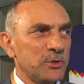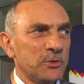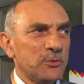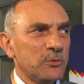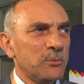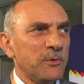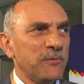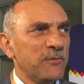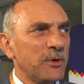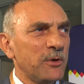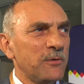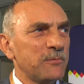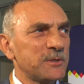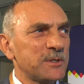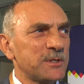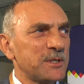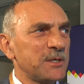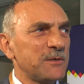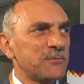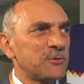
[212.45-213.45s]
I tu mówię o w
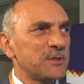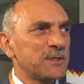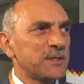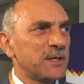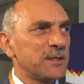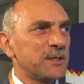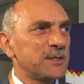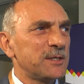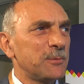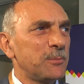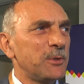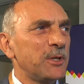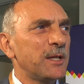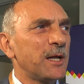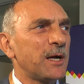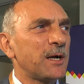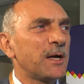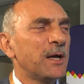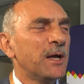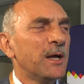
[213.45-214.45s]
zasadzie wszystkich
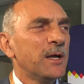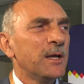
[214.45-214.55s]
dyscyplinach